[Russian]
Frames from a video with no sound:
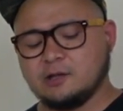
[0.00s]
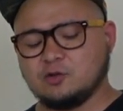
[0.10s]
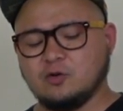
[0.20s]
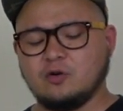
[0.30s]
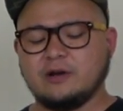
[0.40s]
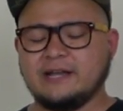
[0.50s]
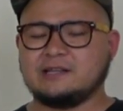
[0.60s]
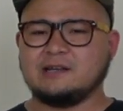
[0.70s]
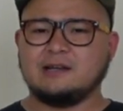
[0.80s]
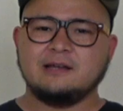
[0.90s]
то
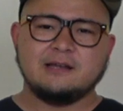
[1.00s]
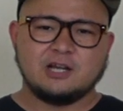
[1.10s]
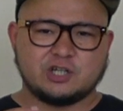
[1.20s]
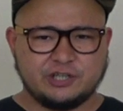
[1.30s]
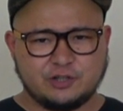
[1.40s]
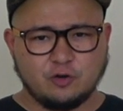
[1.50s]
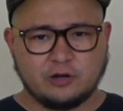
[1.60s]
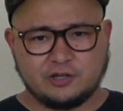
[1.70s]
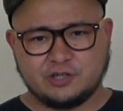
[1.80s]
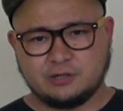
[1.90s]
это
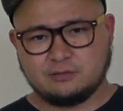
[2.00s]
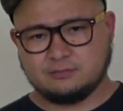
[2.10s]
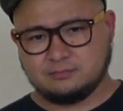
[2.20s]
шестерочка.